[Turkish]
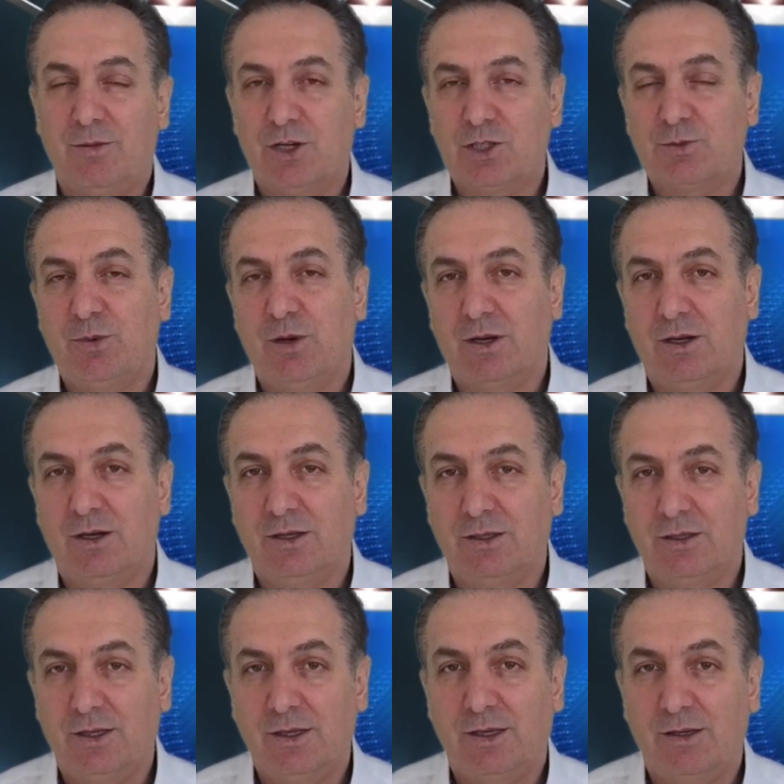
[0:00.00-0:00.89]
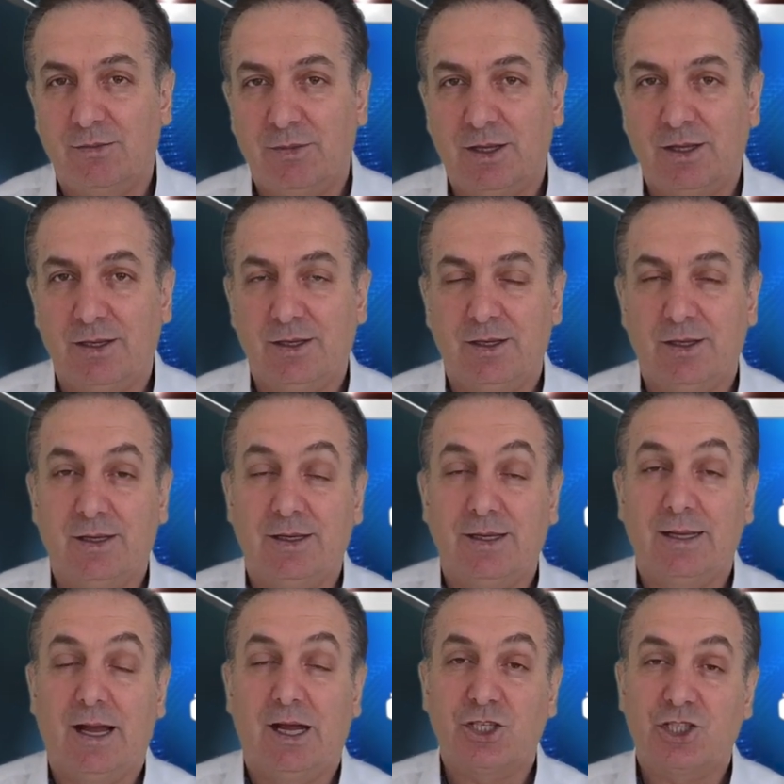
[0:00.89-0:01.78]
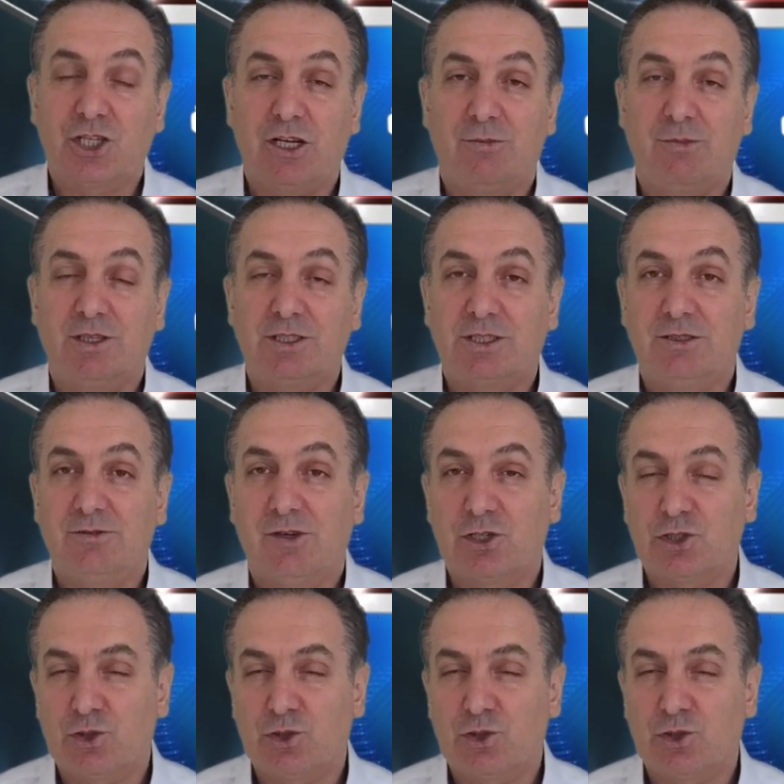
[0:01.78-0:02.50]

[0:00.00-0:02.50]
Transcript: Başbakanı'nın bir e, açıklaması var.